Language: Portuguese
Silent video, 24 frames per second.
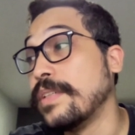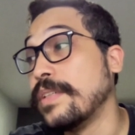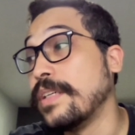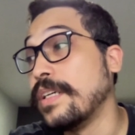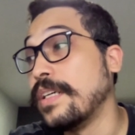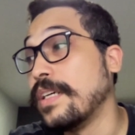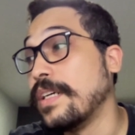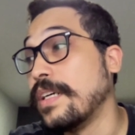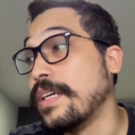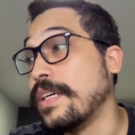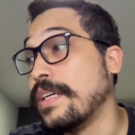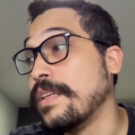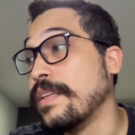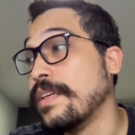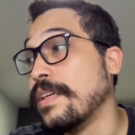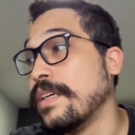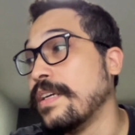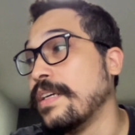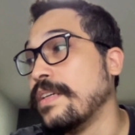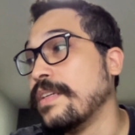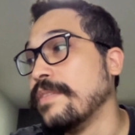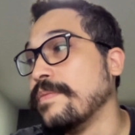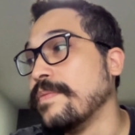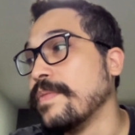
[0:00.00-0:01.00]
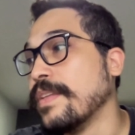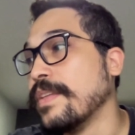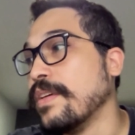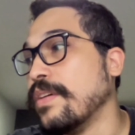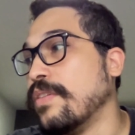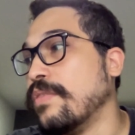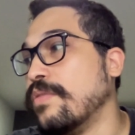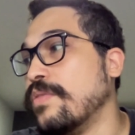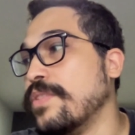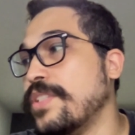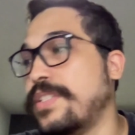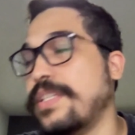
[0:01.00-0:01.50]
a,
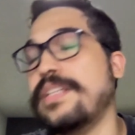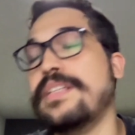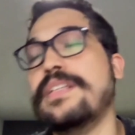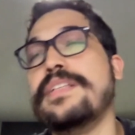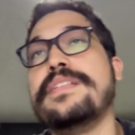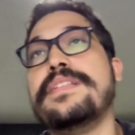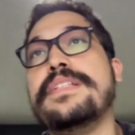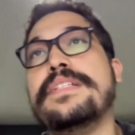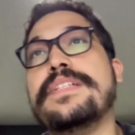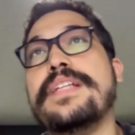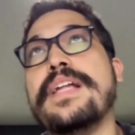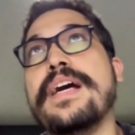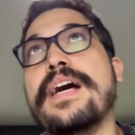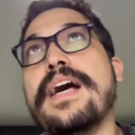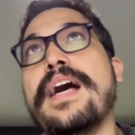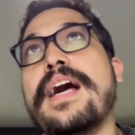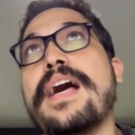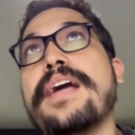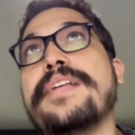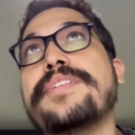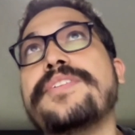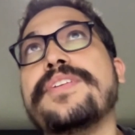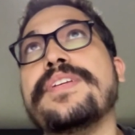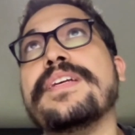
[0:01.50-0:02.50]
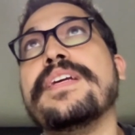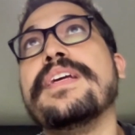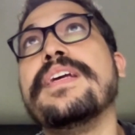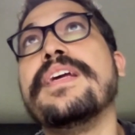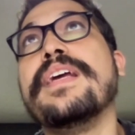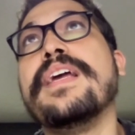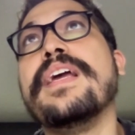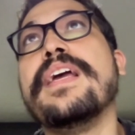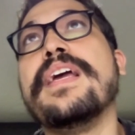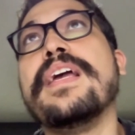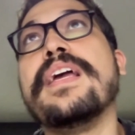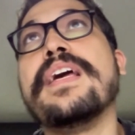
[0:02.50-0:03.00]
o gênesis da arte,
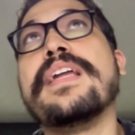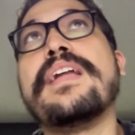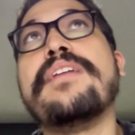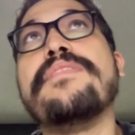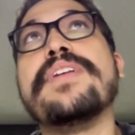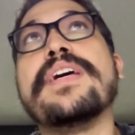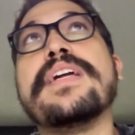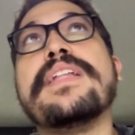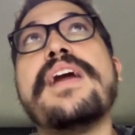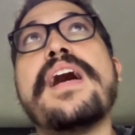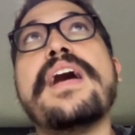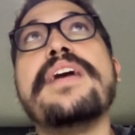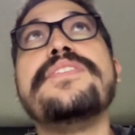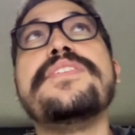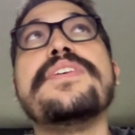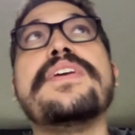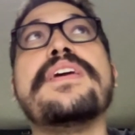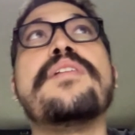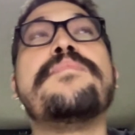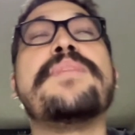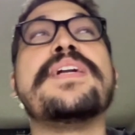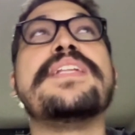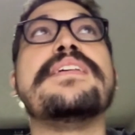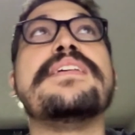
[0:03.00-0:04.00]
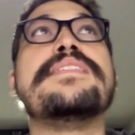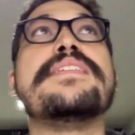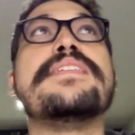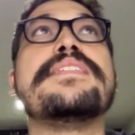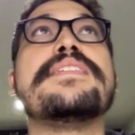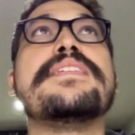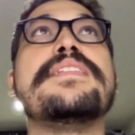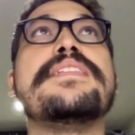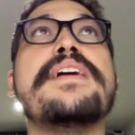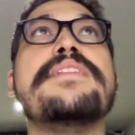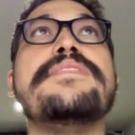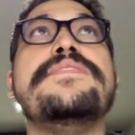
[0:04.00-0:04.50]
é, na verdade, é uma
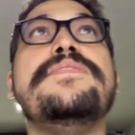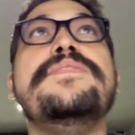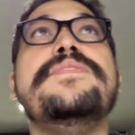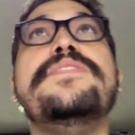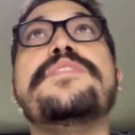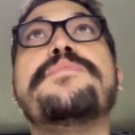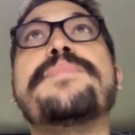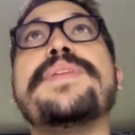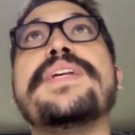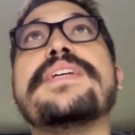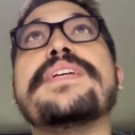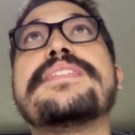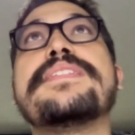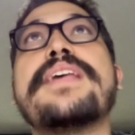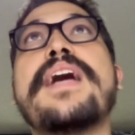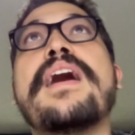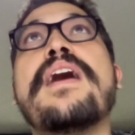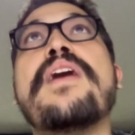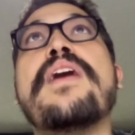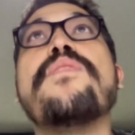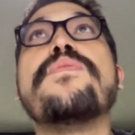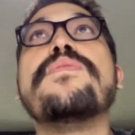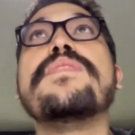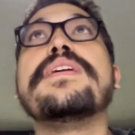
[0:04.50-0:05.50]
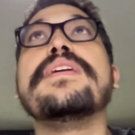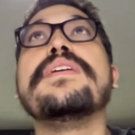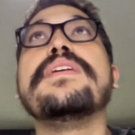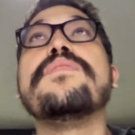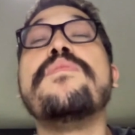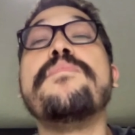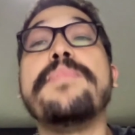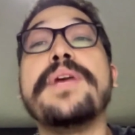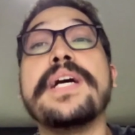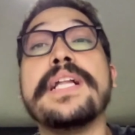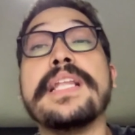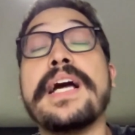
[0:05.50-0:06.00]
necessidade de expressar algo que
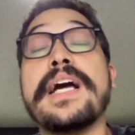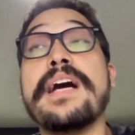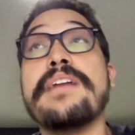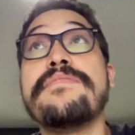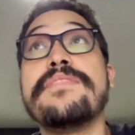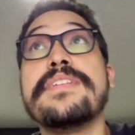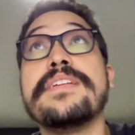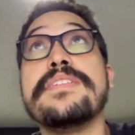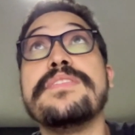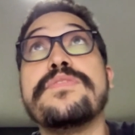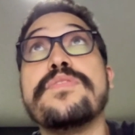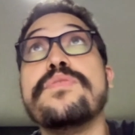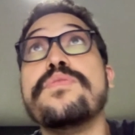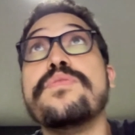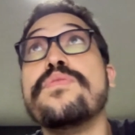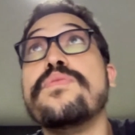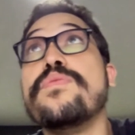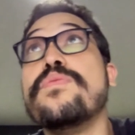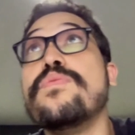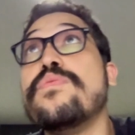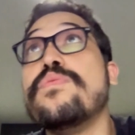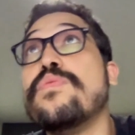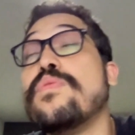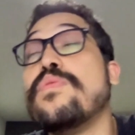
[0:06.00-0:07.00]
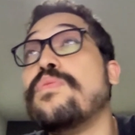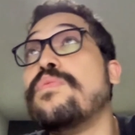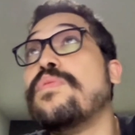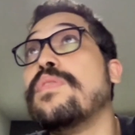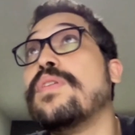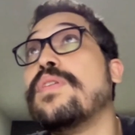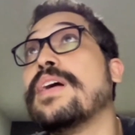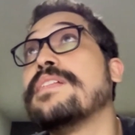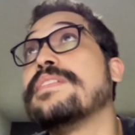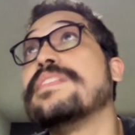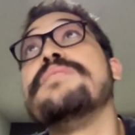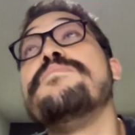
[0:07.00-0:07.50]
com palavras ou
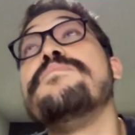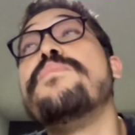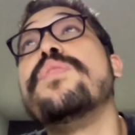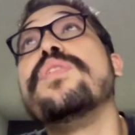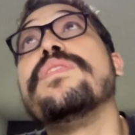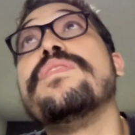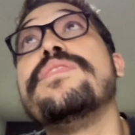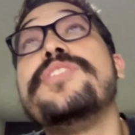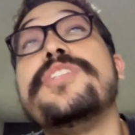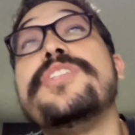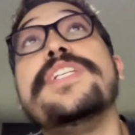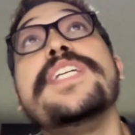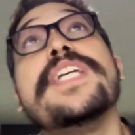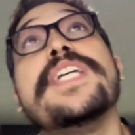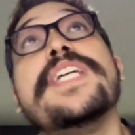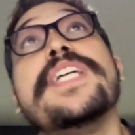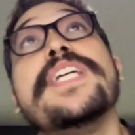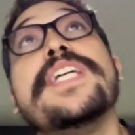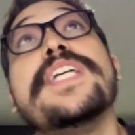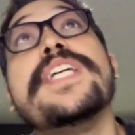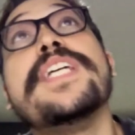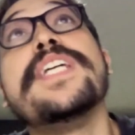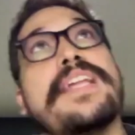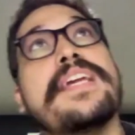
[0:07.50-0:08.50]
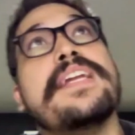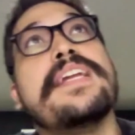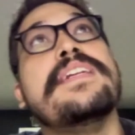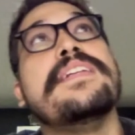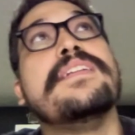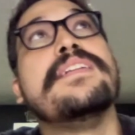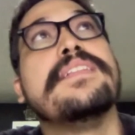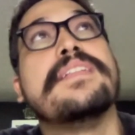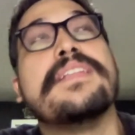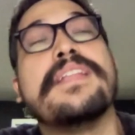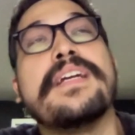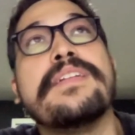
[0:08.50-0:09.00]
a simbologia que a gente
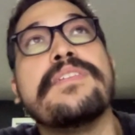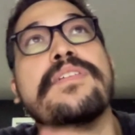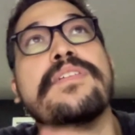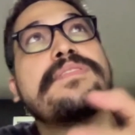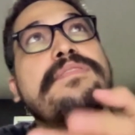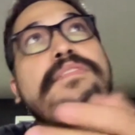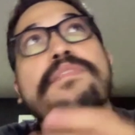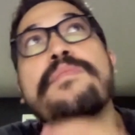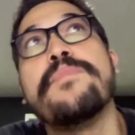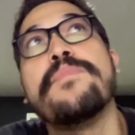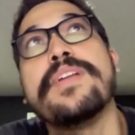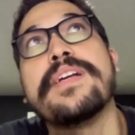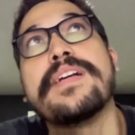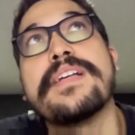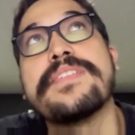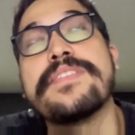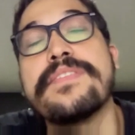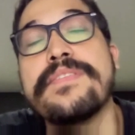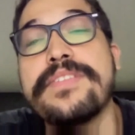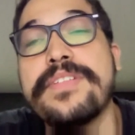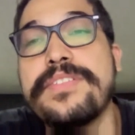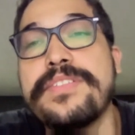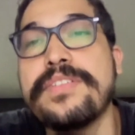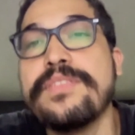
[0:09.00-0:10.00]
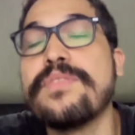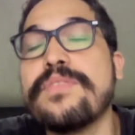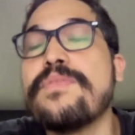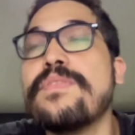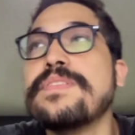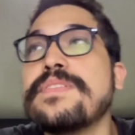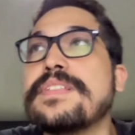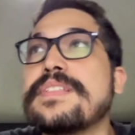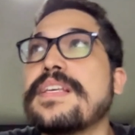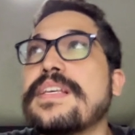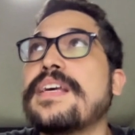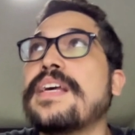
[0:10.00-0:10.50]
tem na nossa comunicação a gente não
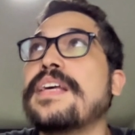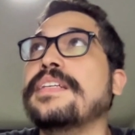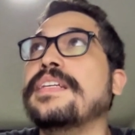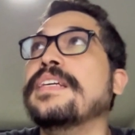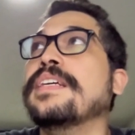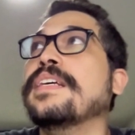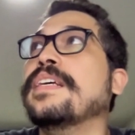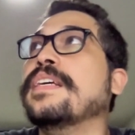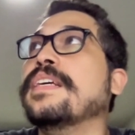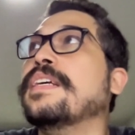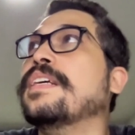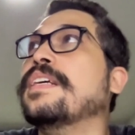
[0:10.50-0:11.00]
consegue.